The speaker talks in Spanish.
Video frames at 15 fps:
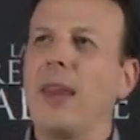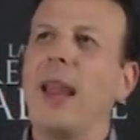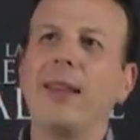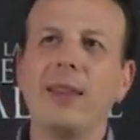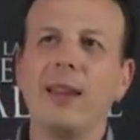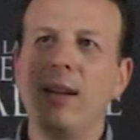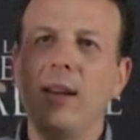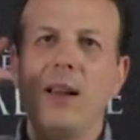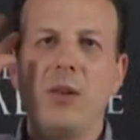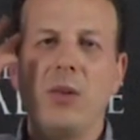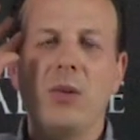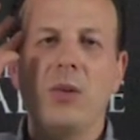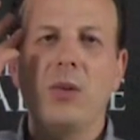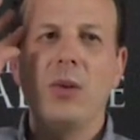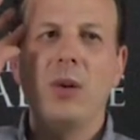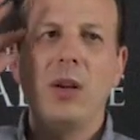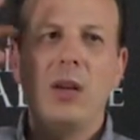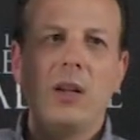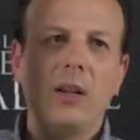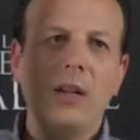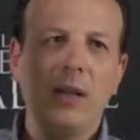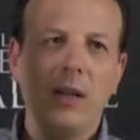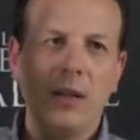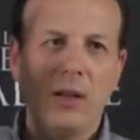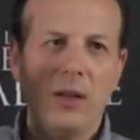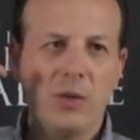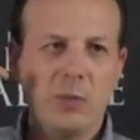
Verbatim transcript: Ya tenía yo eh,